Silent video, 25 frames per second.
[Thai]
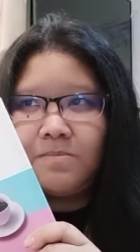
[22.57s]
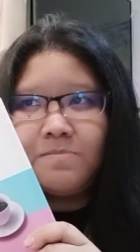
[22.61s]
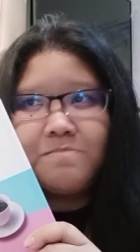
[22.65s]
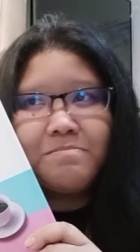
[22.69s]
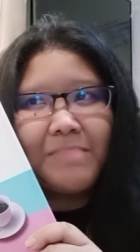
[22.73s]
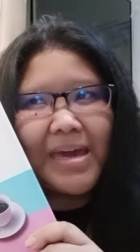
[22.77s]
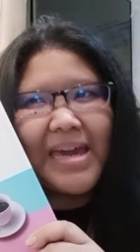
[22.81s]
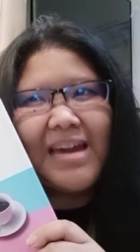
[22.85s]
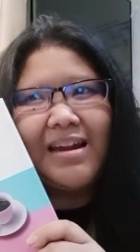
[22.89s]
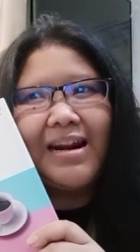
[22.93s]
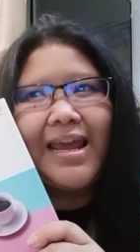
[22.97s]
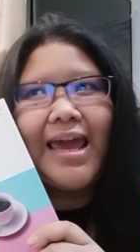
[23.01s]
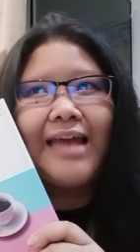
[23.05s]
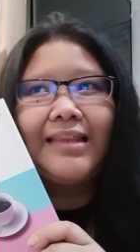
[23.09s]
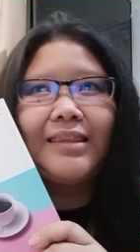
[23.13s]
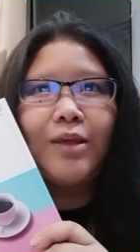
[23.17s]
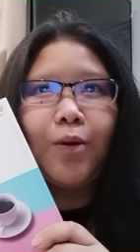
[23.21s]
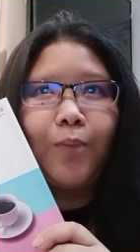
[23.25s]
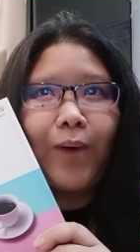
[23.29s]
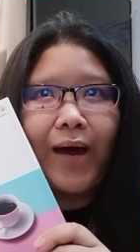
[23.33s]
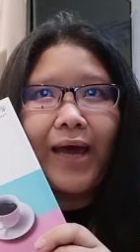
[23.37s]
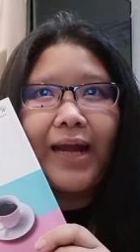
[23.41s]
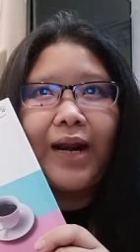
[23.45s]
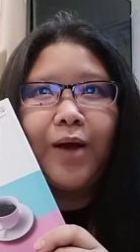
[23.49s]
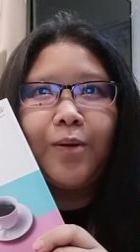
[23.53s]
ไม่เครียดแต่
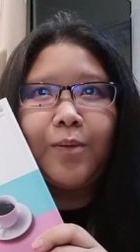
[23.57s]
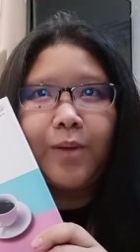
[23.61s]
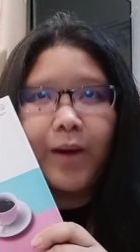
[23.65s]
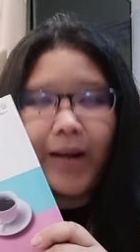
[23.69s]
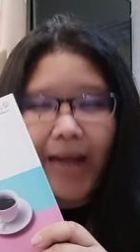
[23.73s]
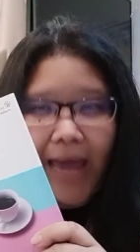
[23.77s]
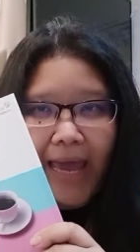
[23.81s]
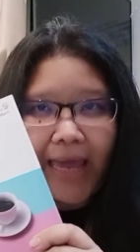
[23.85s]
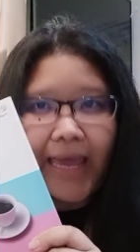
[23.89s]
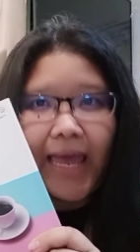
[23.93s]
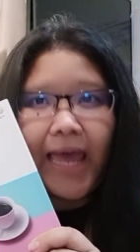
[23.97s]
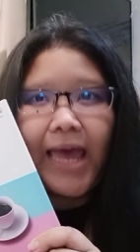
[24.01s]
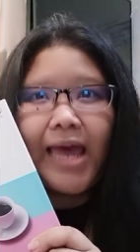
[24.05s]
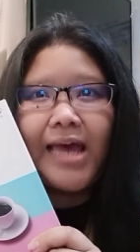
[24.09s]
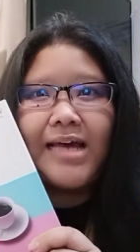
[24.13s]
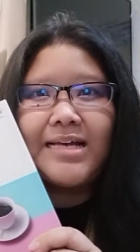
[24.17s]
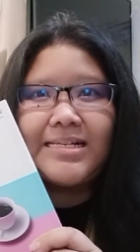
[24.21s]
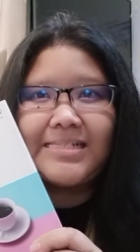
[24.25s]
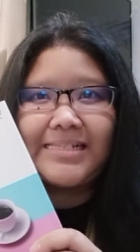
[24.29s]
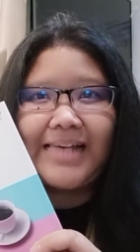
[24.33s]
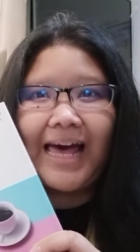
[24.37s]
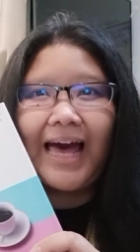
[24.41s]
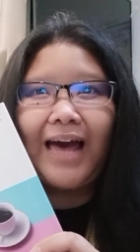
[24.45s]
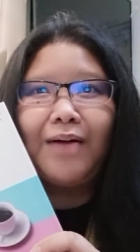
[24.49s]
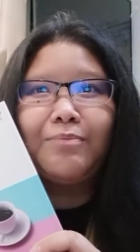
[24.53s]
ว่าเราก็ได้
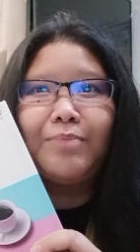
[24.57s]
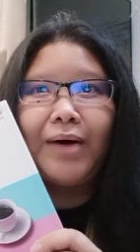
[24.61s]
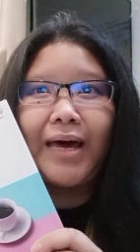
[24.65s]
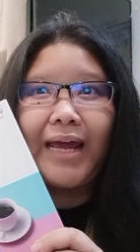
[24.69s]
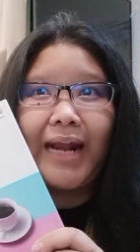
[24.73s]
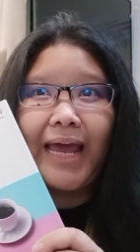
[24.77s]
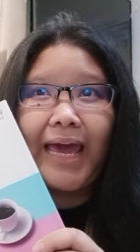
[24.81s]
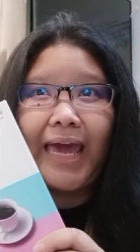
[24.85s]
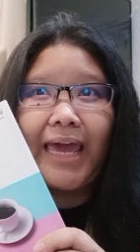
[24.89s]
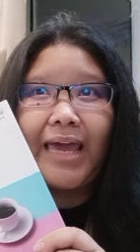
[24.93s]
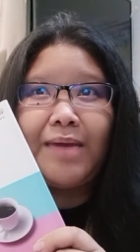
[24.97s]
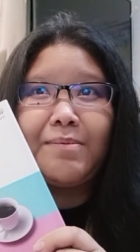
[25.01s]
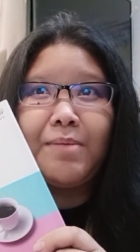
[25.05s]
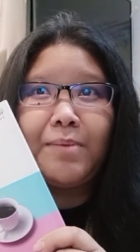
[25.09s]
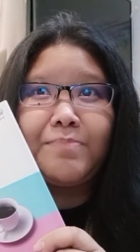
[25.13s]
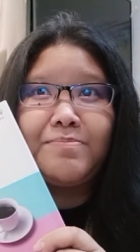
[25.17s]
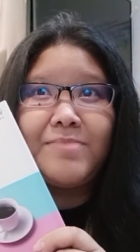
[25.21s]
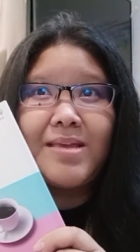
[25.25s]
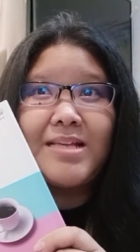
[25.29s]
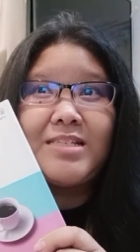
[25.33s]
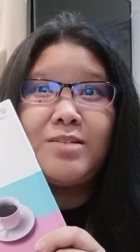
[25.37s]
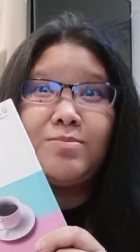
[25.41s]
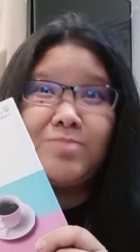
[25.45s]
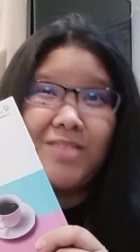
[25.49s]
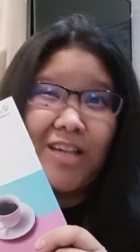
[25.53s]
ทราบอะไรแบ
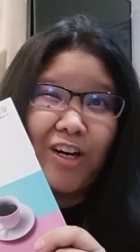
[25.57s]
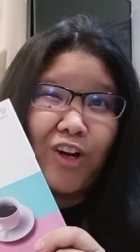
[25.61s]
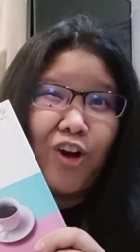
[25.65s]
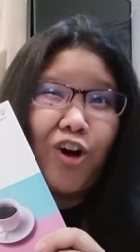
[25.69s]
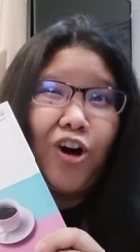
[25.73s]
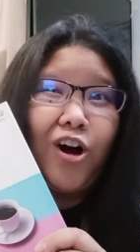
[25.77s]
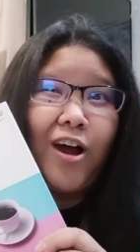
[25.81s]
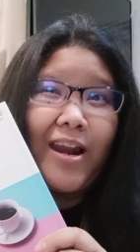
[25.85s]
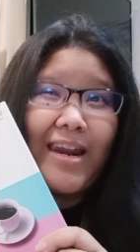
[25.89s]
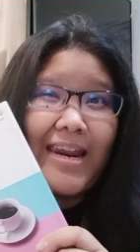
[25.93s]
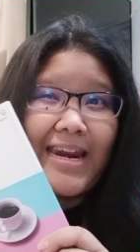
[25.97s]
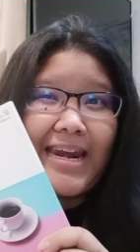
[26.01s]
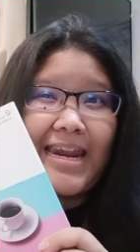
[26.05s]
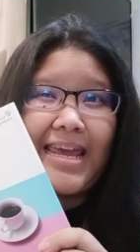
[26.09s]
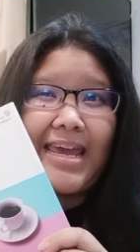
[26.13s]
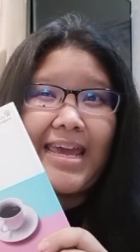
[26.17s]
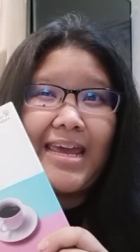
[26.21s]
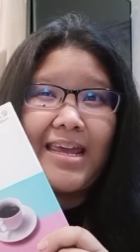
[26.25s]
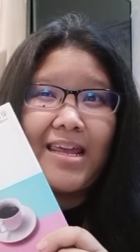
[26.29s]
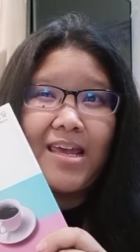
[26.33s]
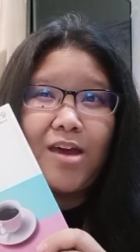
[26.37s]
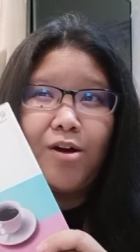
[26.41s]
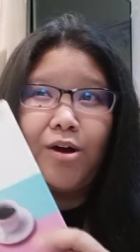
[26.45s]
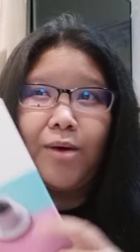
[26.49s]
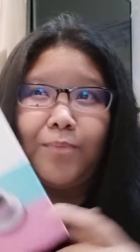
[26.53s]
บ 27 ข้อ
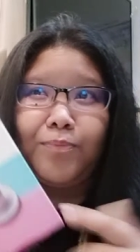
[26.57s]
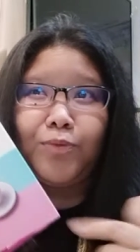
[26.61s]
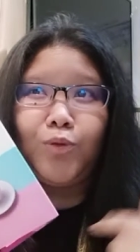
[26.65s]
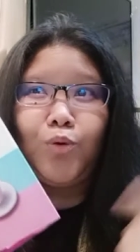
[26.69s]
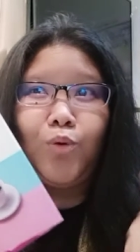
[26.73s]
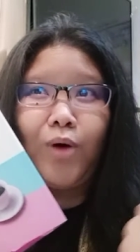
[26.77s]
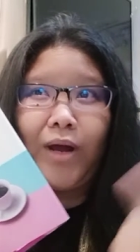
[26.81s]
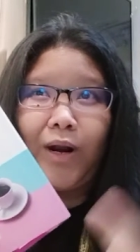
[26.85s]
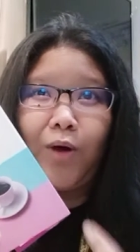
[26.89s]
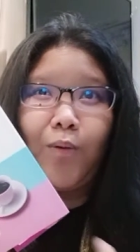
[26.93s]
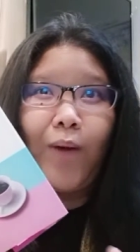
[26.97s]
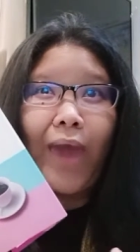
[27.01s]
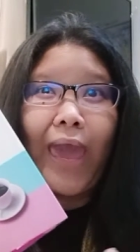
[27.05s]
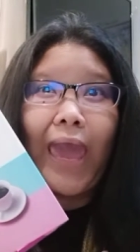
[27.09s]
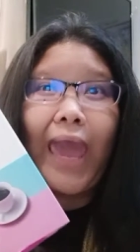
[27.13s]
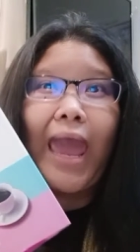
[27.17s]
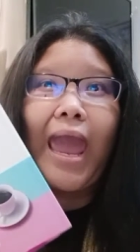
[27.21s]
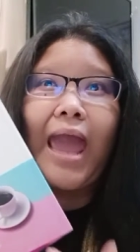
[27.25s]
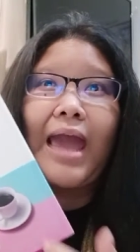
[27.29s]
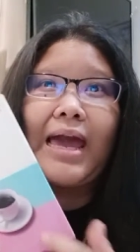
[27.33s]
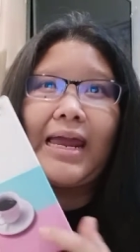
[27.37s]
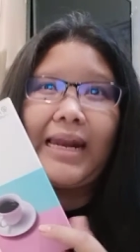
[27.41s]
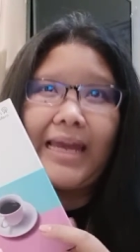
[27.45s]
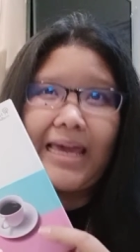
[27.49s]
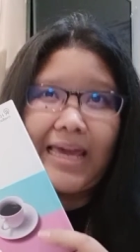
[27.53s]
ดีๆเกี่ยวกับตัวเราเอง
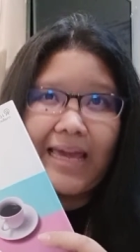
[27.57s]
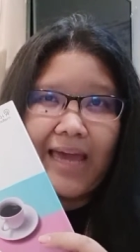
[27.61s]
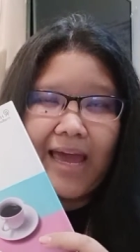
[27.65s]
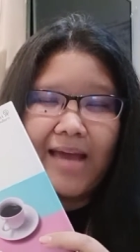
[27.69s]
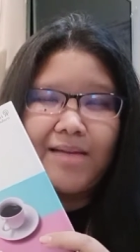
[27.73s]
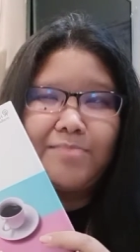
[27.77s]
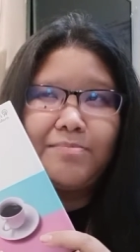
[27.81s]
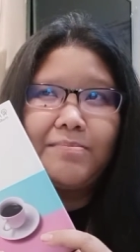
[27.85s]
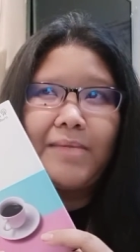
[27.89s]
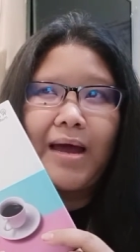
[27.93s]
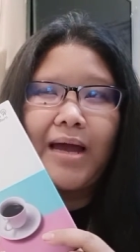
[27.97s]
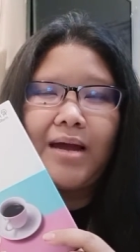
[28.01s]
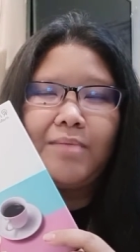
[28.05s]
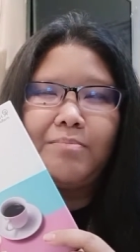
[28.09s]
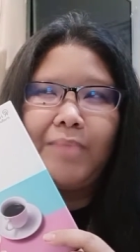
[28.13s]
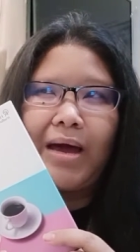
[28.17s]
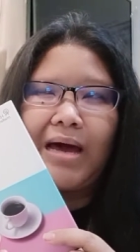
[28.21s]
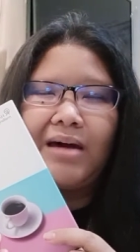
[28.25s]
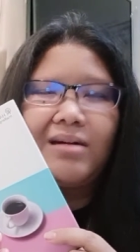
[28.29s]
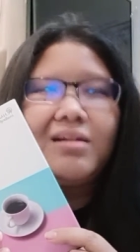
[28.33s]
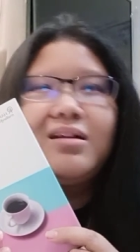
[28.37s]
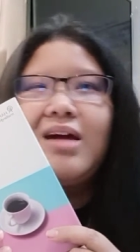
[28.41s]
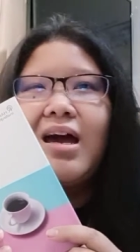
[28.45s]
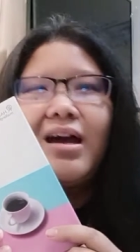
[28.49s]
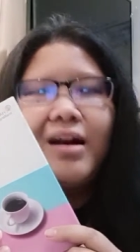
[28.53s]
อะไรเงี้ย บางบาง
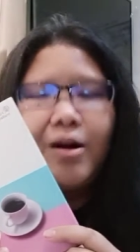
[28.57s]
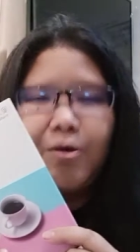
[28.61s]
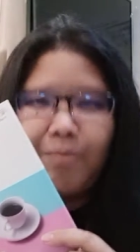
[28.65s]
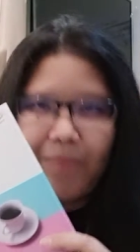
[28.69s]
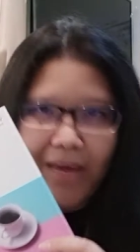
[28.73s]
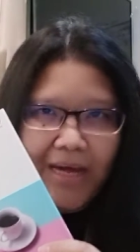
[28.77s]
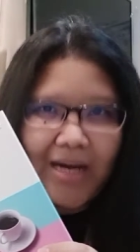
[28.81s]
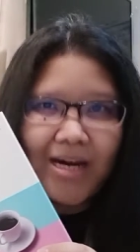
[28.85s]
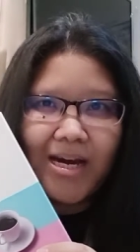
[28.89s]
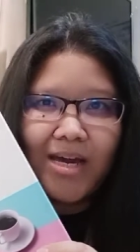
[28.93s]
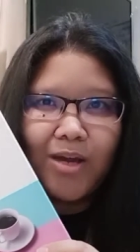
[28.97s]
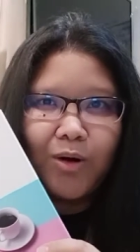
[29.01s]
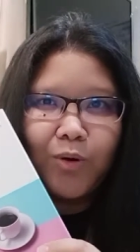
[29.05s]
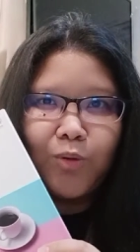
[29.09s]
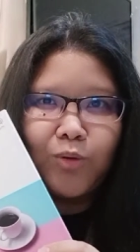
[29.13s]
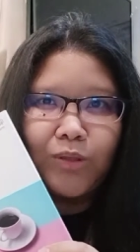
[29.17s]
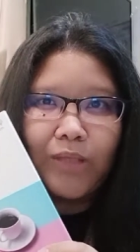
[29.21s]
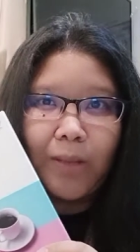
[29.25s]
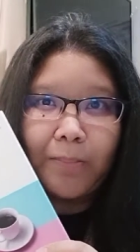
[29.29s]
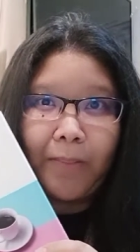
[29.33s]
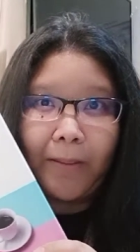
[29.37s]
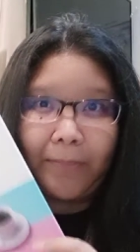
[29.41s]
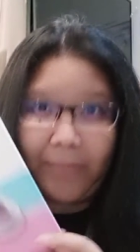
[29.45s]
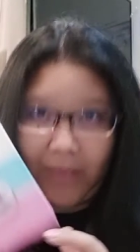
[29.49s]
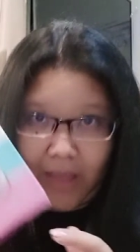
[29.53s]
เรื่องเราไม่เคยรู้
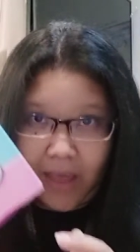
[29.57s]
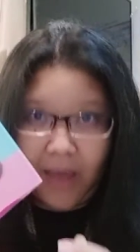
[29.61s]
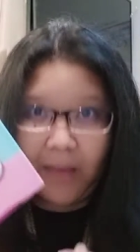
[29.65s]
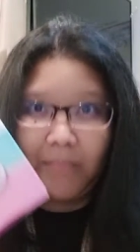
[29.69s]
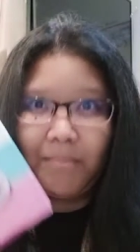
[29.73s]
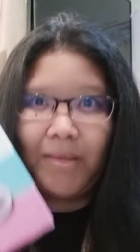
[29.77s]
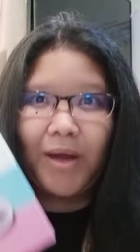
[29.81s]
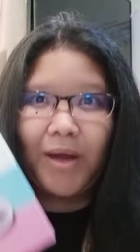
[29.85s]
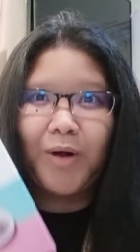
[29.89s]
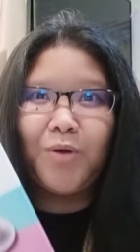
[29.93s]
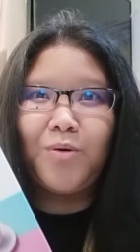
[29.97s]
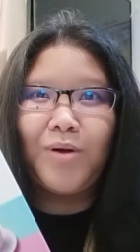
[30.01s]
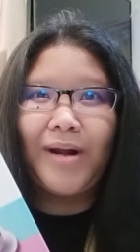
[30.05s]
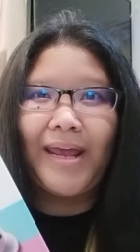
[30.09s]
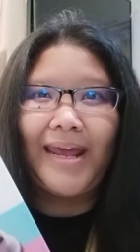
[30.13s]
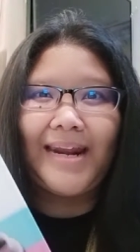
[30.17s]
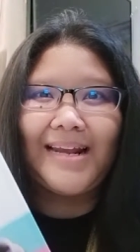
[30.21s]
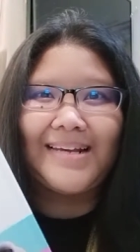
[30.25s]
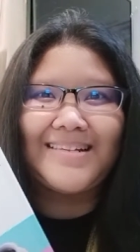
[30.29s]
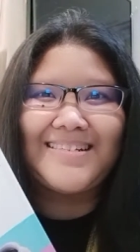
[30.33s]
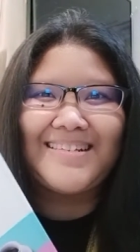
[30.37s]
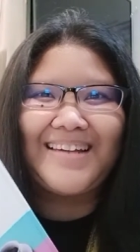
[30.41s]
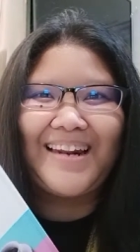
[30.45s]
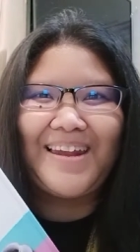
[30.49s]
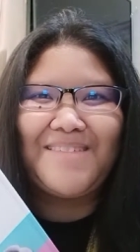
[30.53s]
แต่แบบมารู้ในหนั
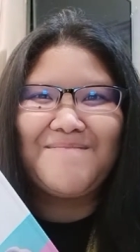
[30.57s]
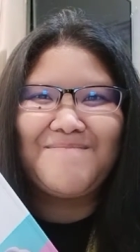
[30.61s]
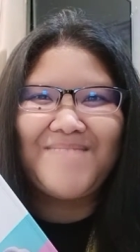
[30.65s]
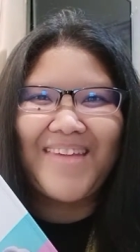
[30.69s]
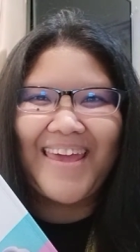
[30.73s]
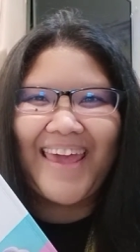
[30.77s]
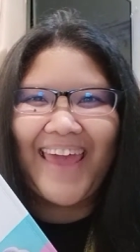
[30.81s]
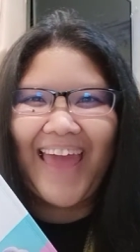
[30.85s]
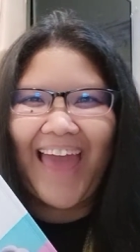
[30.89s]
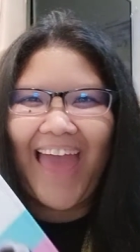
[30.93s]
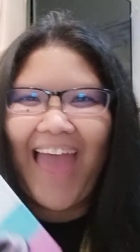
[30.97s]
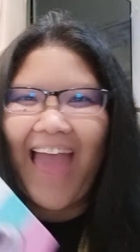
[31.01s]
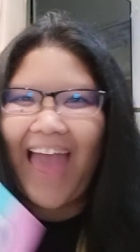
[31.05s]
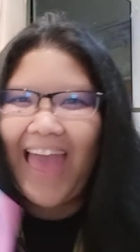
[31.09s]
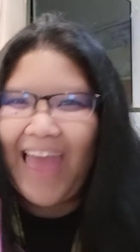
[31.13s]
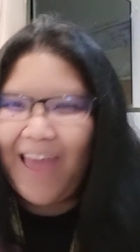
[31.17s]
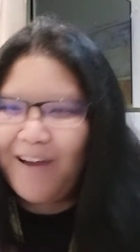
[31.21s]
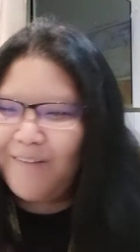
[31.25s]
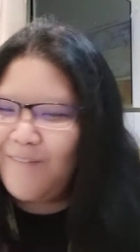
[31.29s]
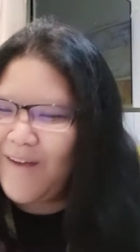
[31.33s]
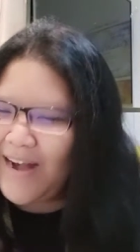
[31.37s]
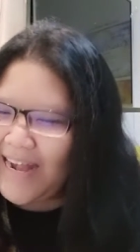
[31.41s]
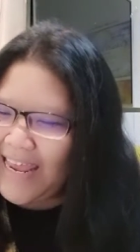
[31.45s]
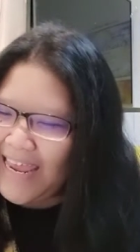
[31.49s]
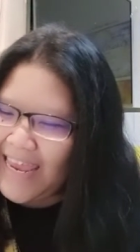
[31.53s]
งสือเล่มนี้อ่ะ
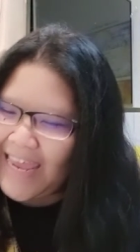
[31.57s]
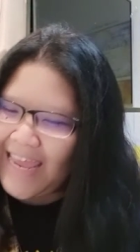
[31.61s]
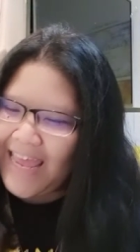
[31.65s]
วันนี้